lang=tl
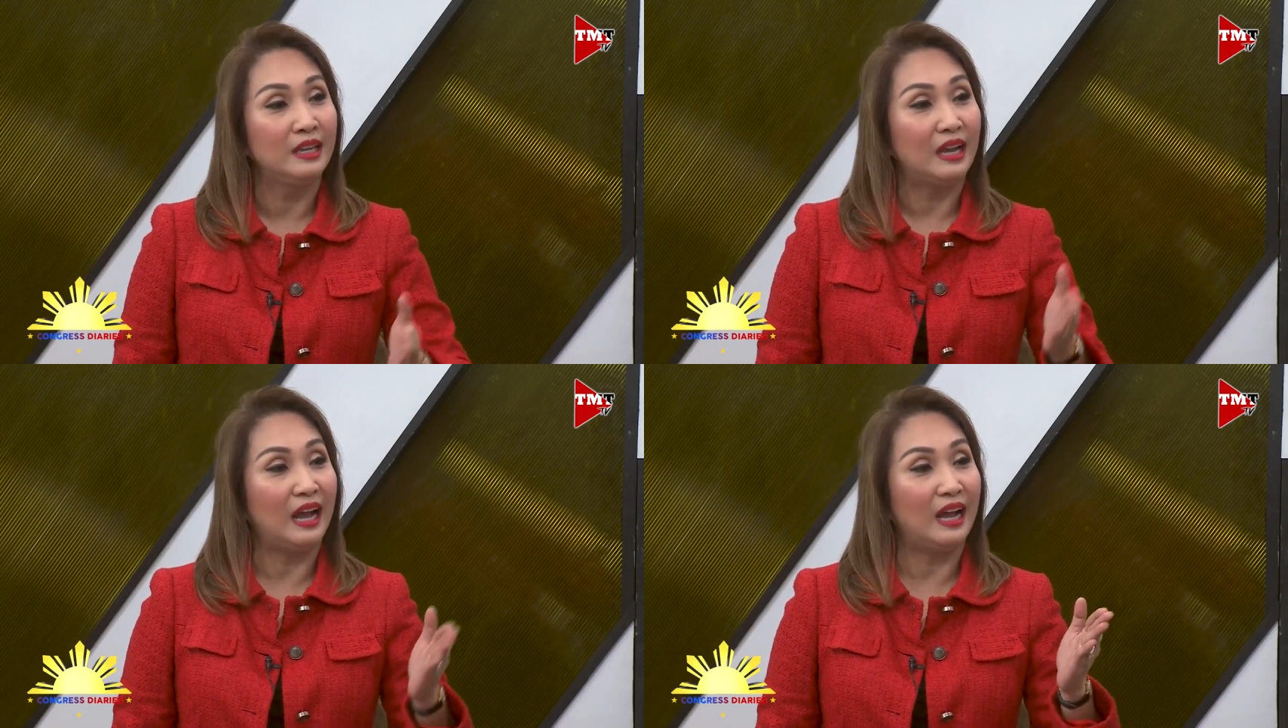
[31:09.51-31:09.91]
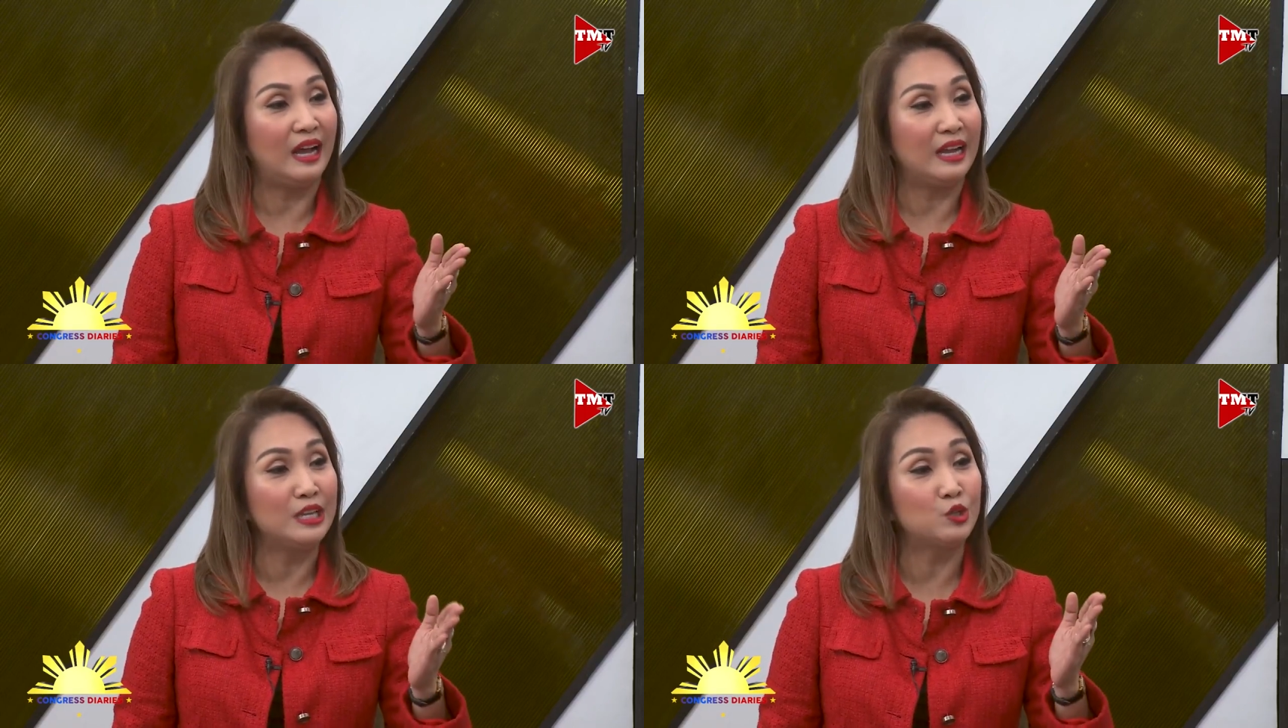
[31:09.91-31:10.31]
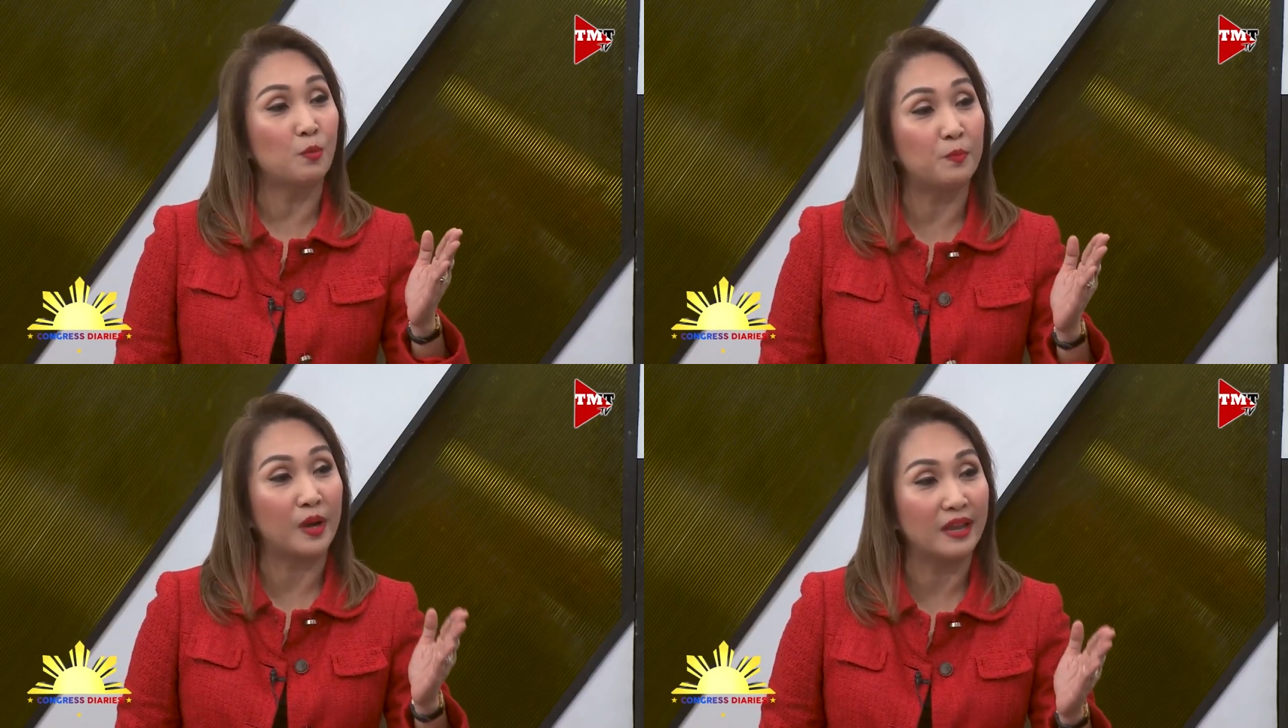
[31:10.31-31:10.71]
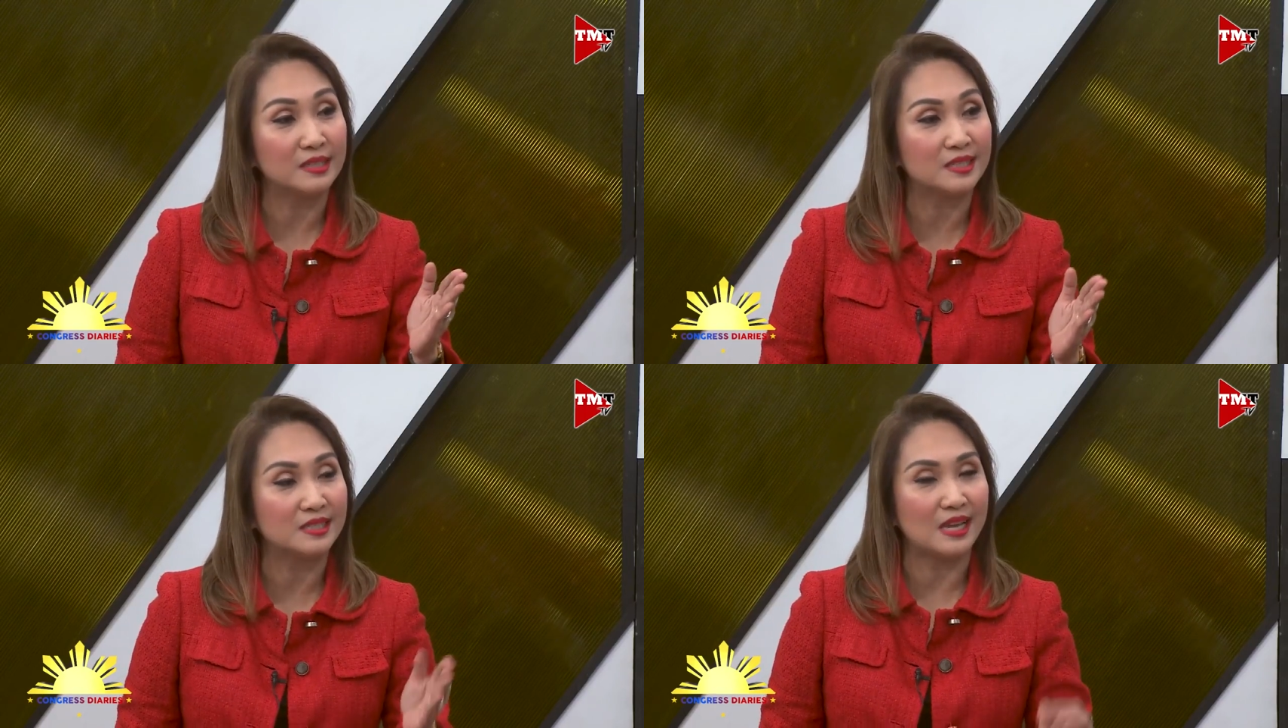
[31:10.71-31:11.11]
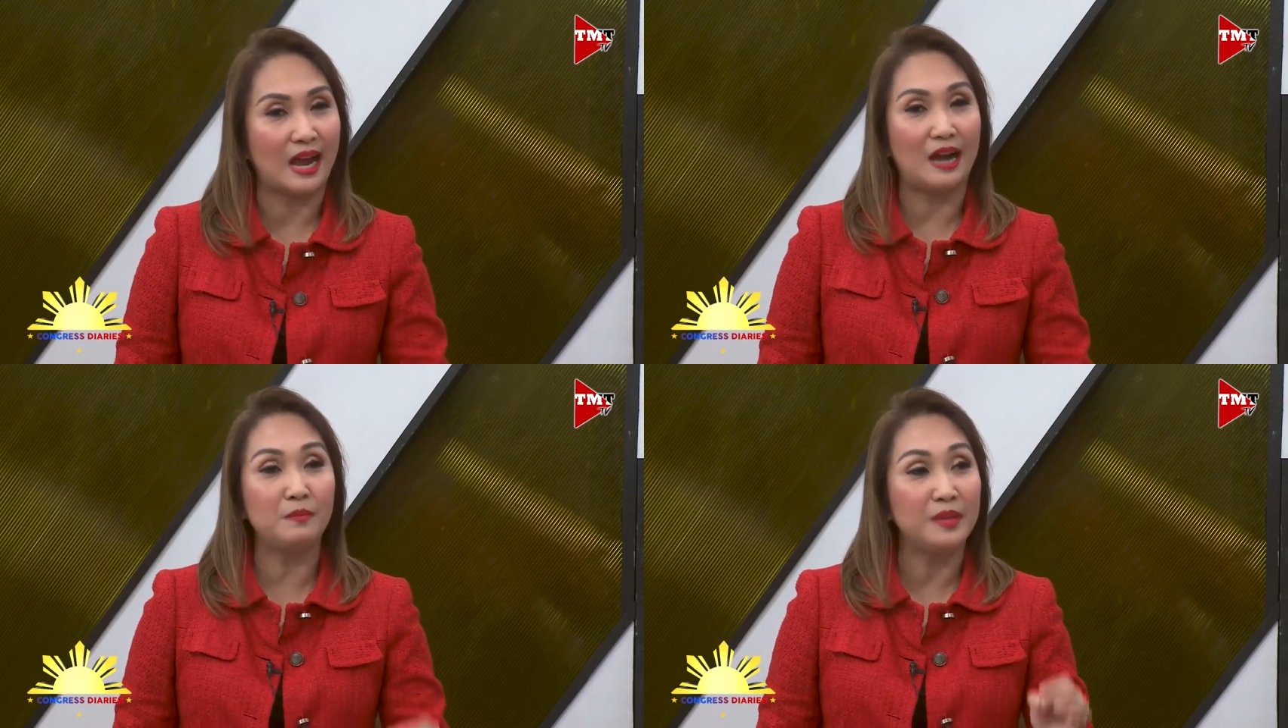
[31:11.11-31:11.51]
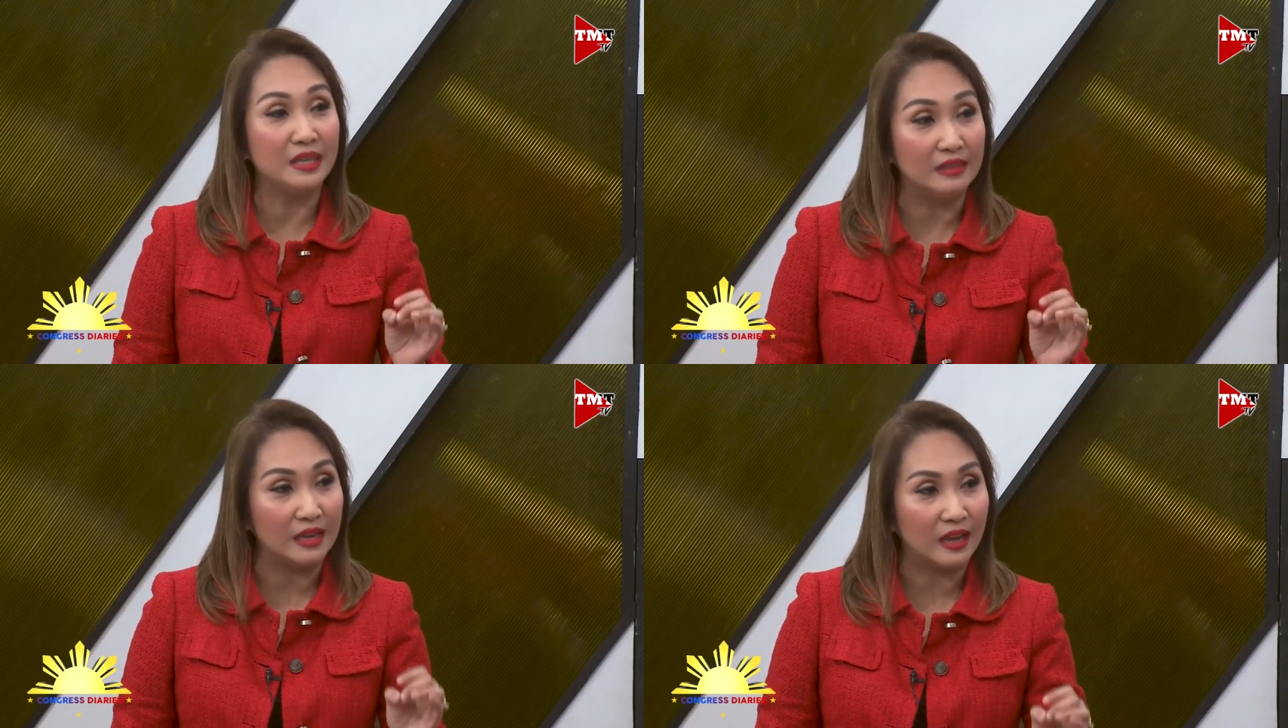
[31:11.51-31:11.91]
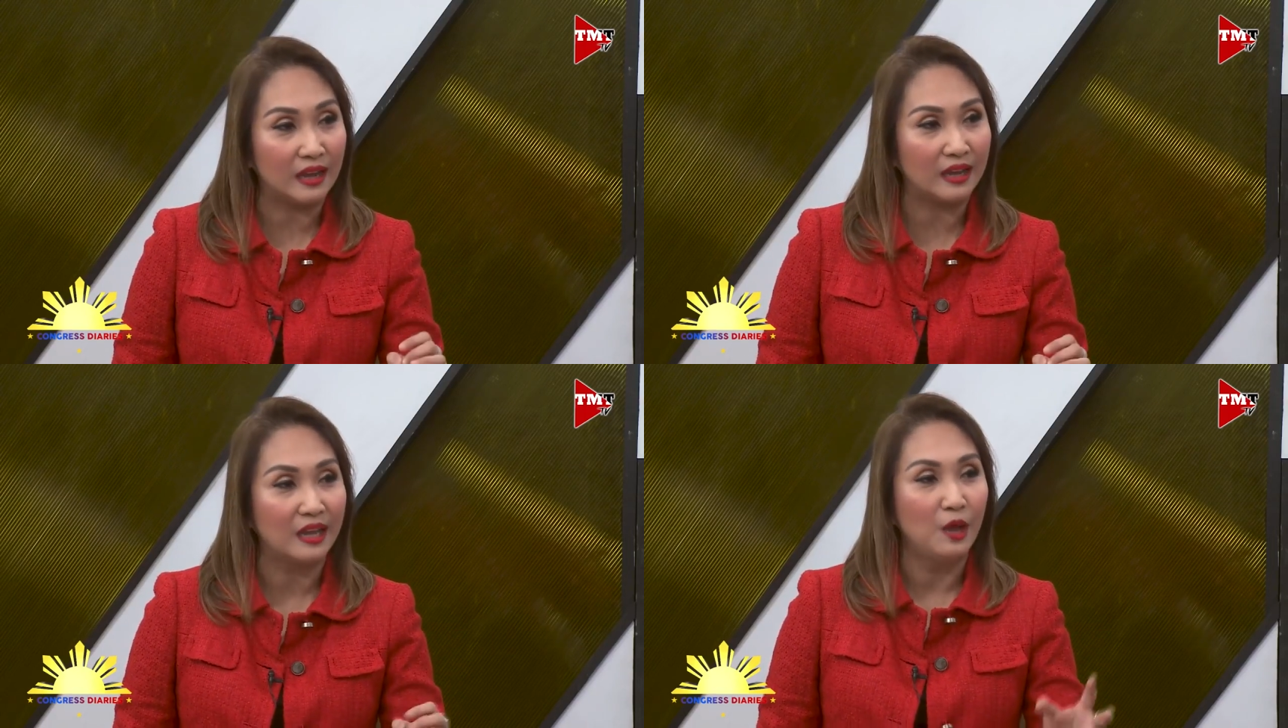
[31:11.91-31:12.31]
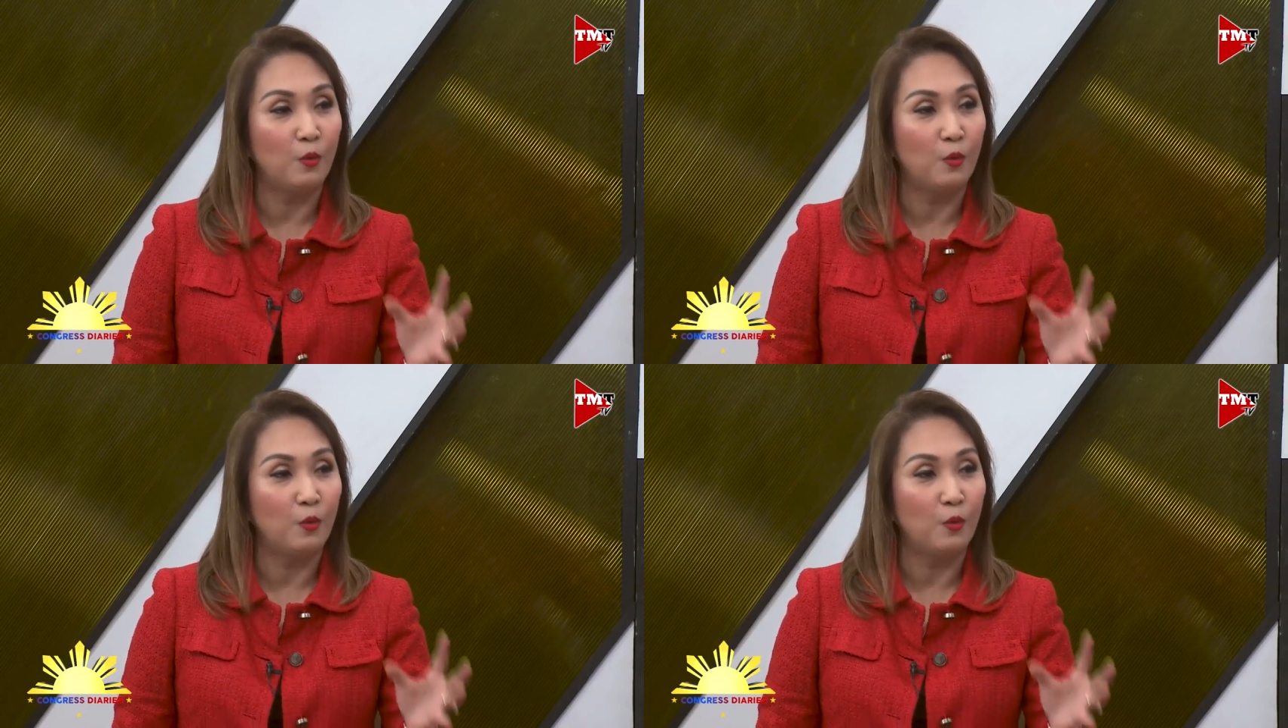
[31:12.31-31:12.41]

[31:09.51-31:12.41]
uh, isuppress ang Oo. media. Eh,